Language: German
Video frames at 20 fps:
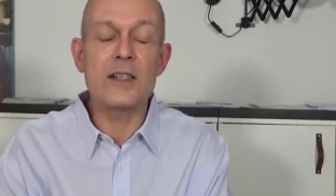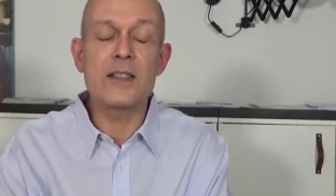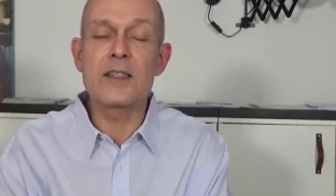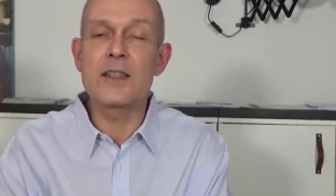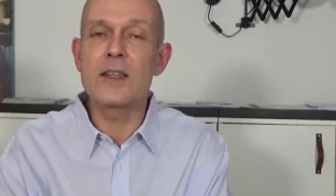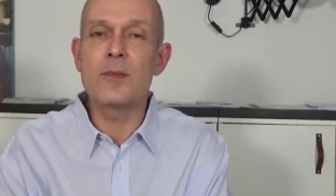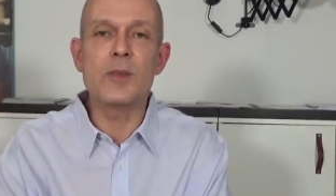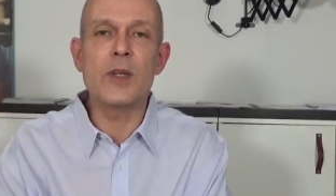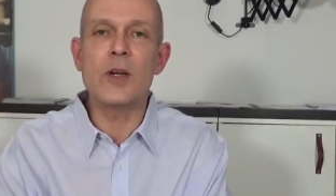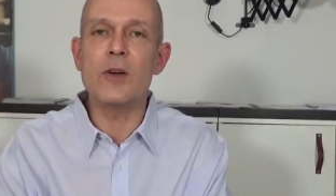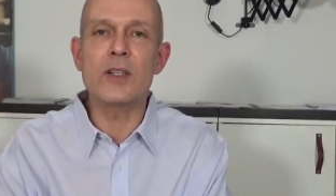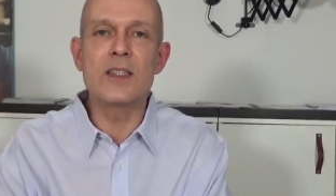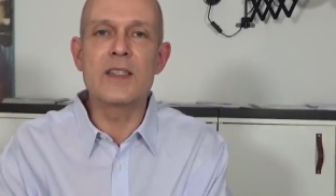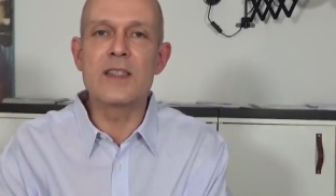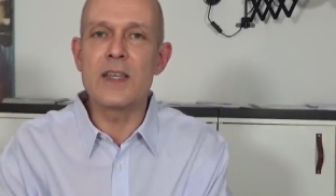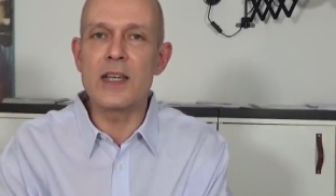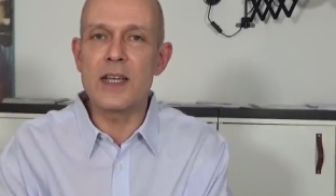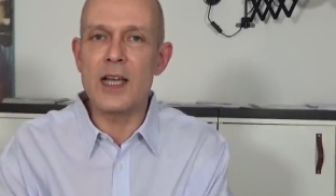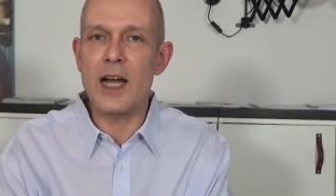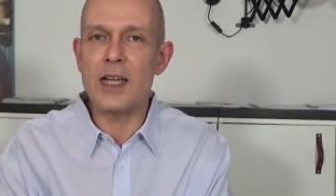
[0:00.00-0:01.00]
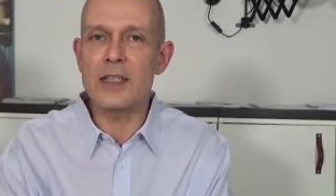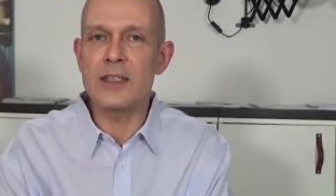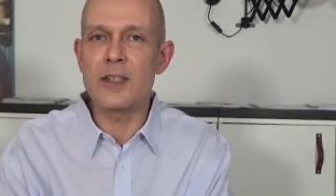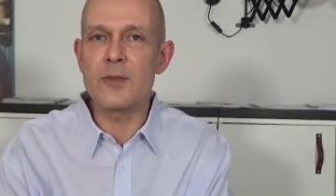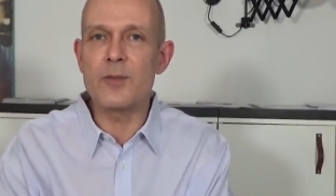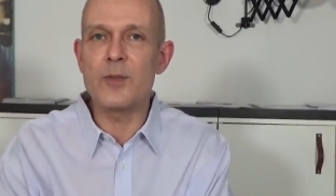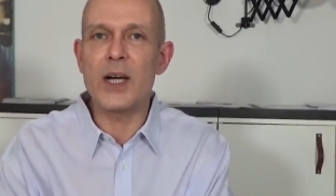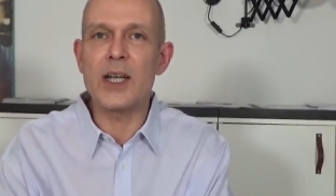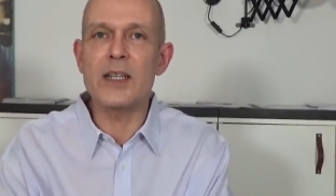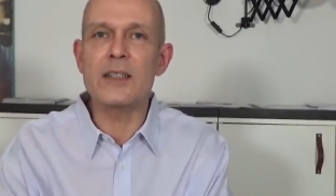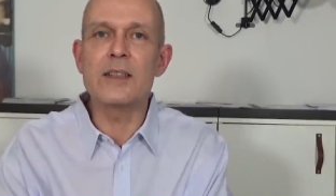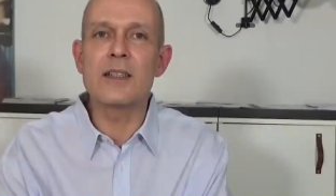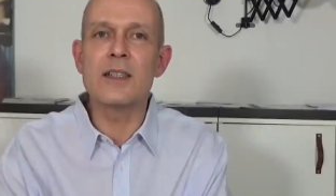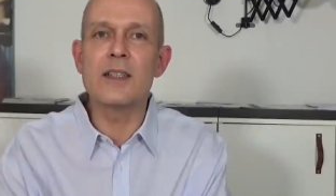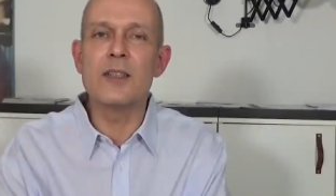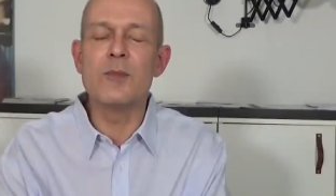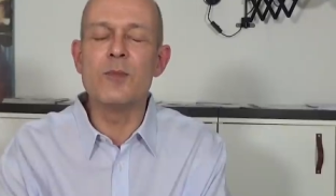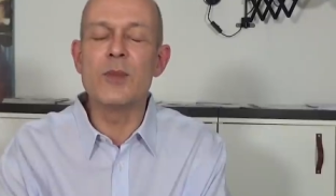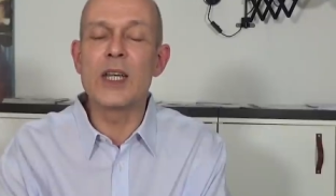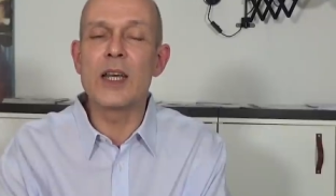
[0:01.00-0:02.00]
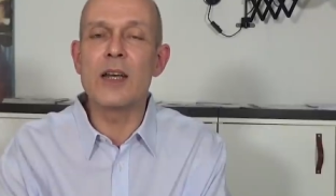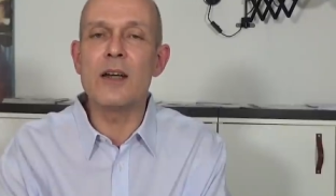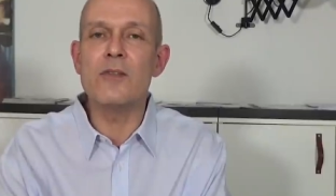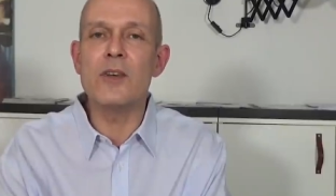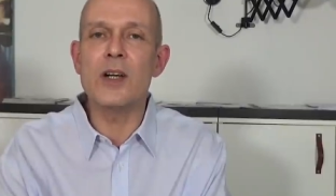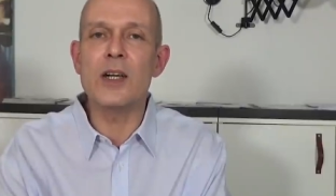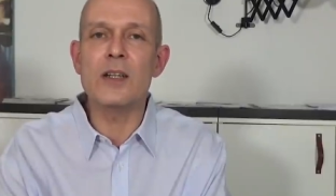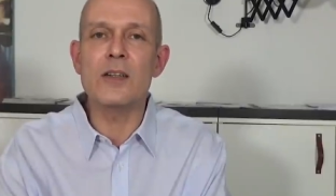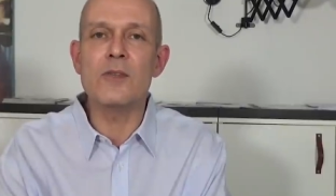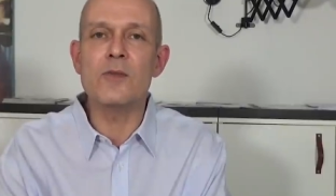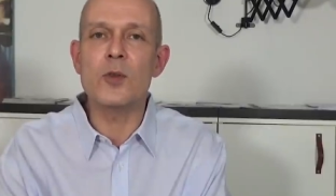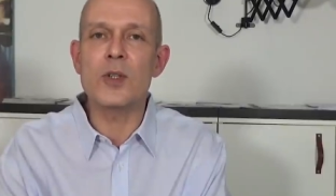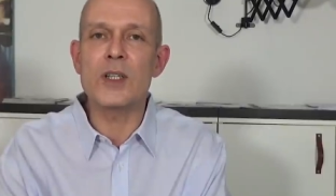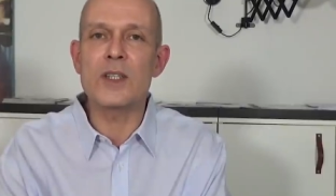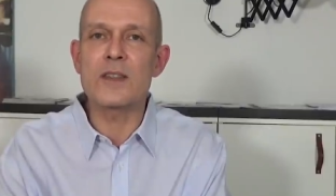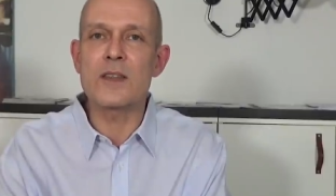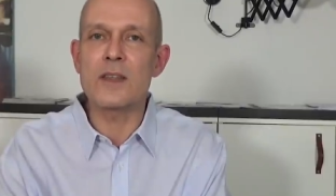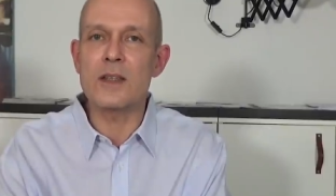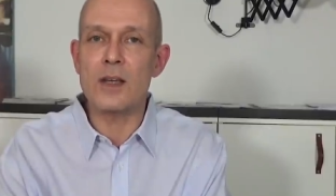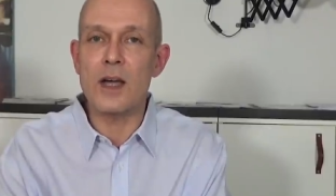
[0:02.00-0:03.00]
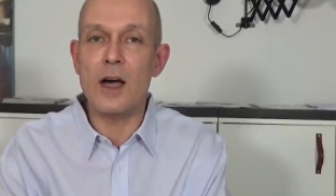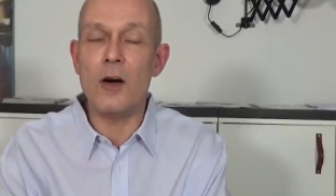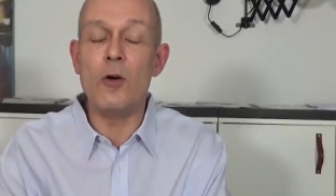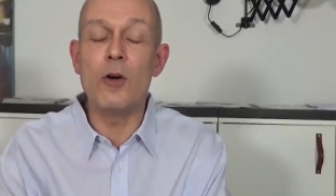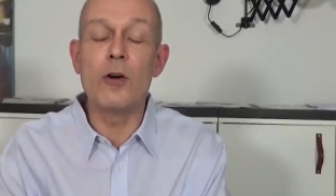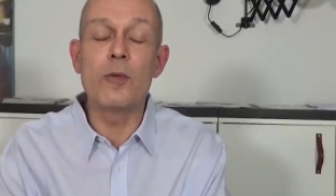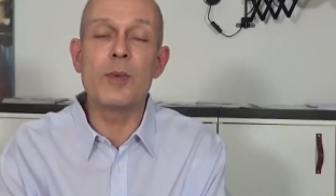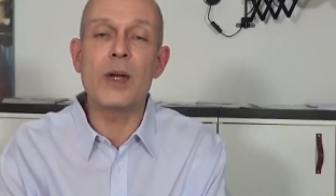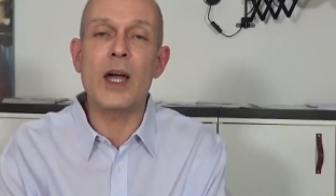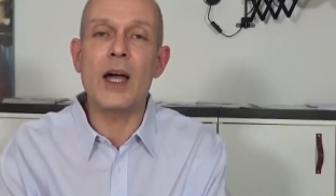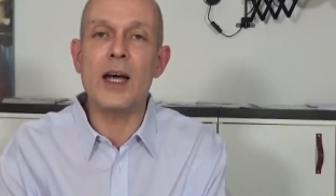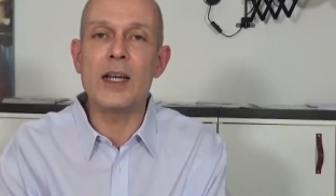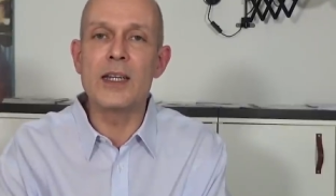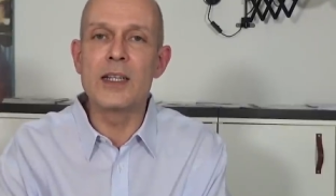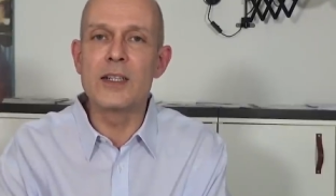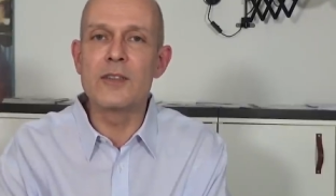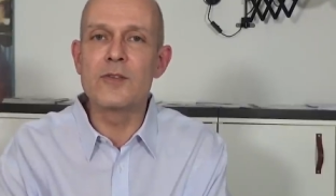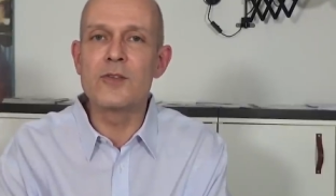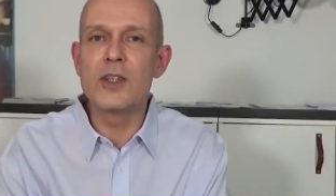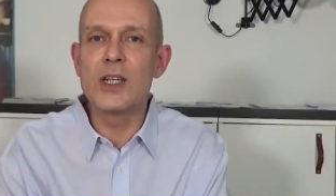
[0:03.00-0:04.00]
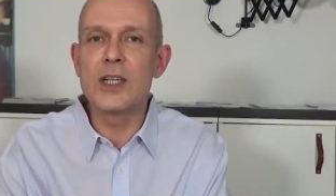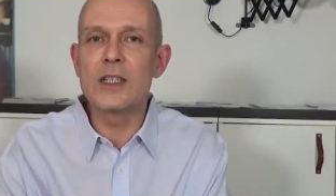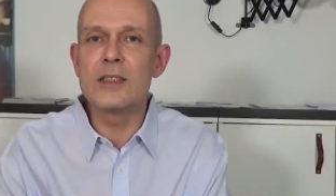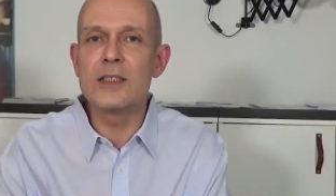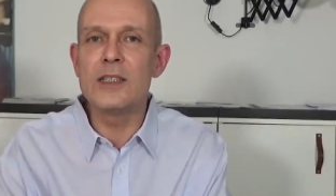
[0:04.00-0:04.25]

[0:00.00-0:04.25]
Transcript: Es gibt auch zig andere Beiträge mittlerweile, wo das äh, auch behandelt wird.